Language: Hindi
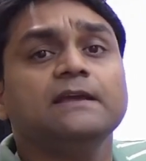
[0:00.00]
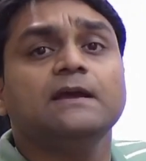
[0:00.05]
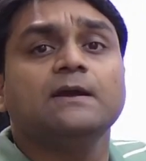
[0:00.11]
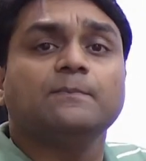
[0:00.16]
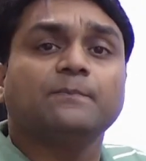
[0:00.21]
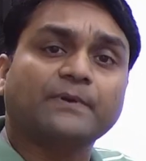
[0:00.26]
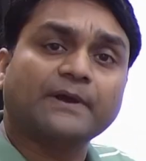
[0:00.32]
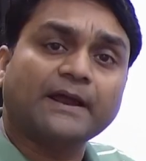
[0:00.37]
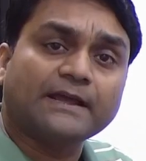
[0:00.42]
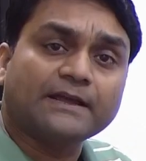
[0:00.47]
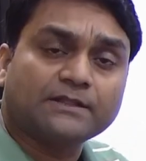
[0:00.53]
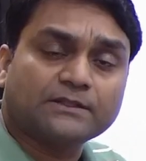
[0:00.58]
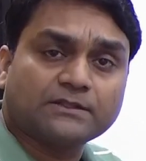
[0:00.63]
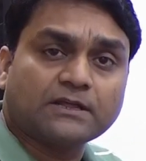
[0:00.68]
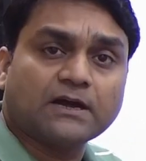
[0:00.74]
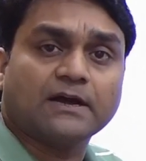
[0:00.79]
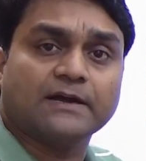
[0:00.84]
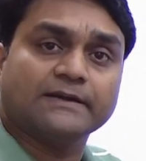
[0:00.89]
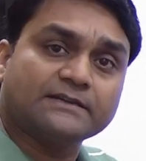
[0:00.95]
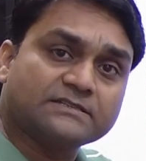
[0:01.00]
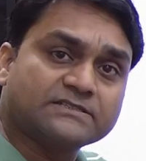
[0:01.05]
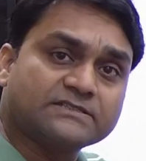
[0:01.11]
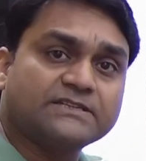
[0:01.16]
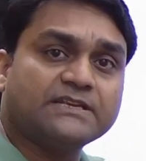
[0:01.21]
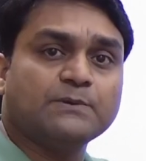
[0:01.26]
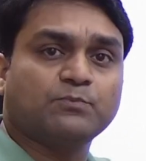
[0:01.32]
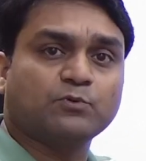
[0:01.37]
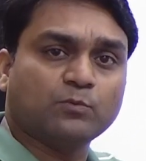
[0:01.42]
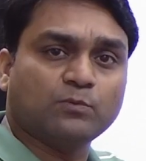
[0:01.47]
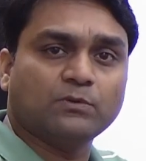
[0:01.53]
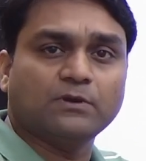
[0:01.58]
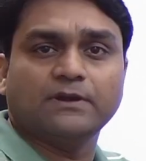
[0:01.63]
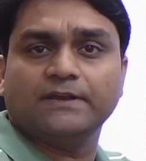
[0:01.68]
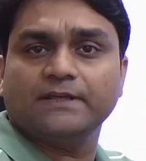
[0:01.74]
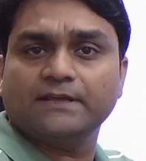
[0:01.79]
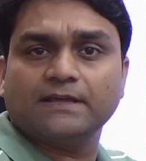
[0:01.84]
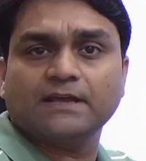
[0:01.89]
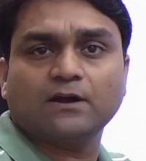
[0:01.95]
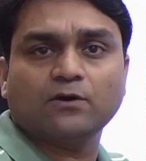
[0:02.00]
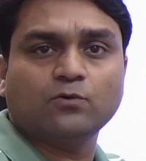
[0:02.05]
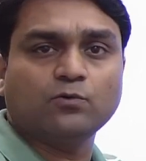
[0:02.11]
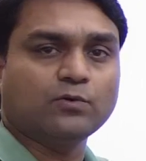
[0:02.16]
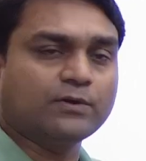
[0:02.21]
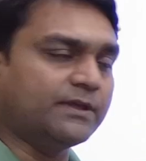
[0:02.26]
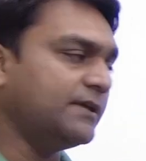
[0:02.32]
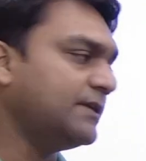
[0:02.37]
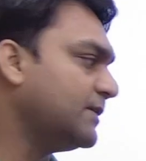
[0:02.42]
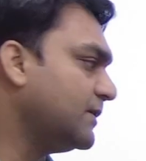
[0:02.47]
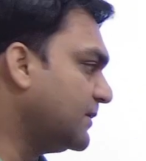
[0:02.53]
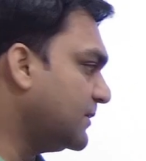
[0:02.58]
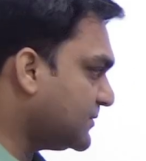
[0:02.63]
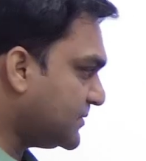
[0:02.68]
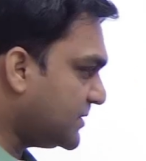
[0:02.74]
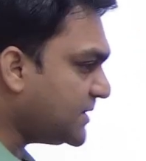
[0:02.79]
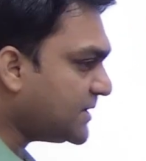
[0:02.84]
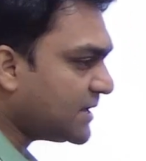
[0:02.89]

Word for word: प्रायिकता इसकी प्रोबेबिलिटी क्या होगी ठीक है